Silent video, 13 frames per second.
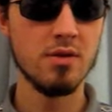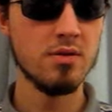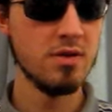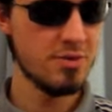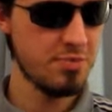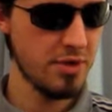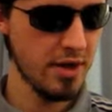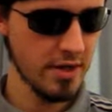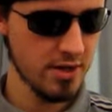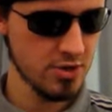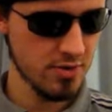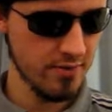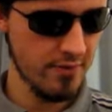ich bin
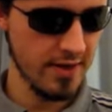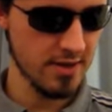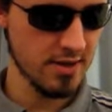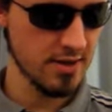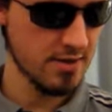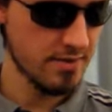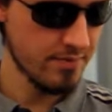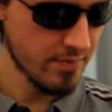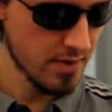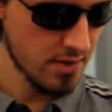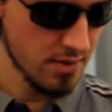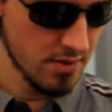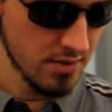eigentlich schon fertig.
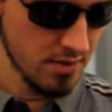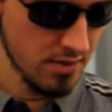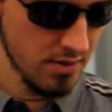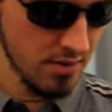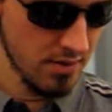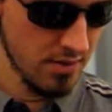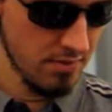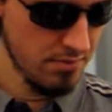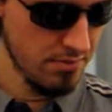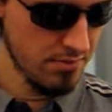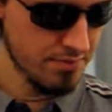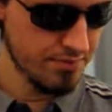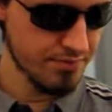
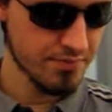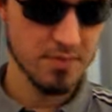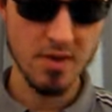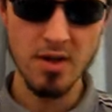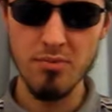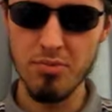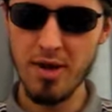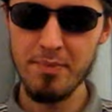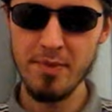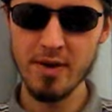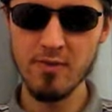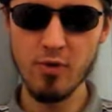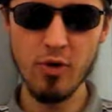Ähm, bleibt
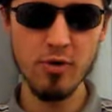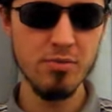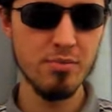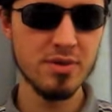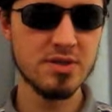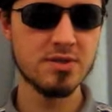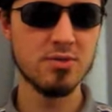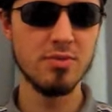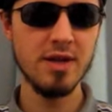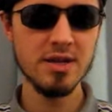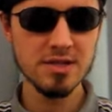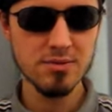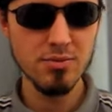mir gewogen, bis zum
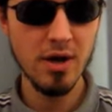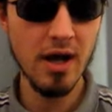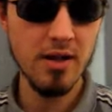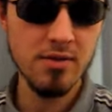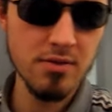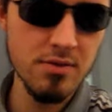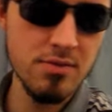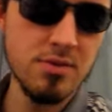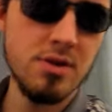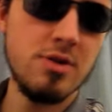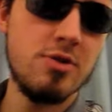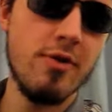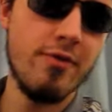nächsten Mal und
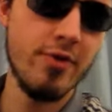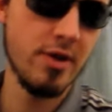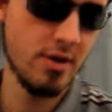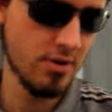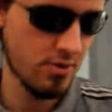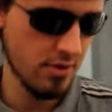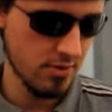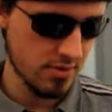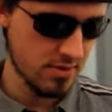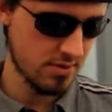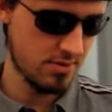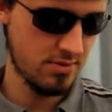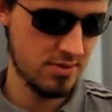ich hoffe, ihr
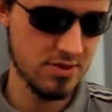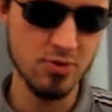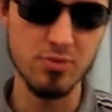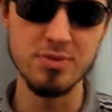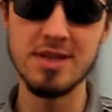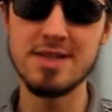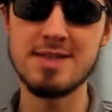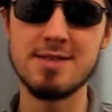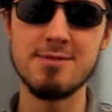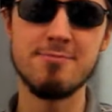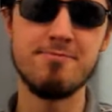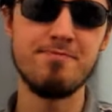könnt das umsetzen.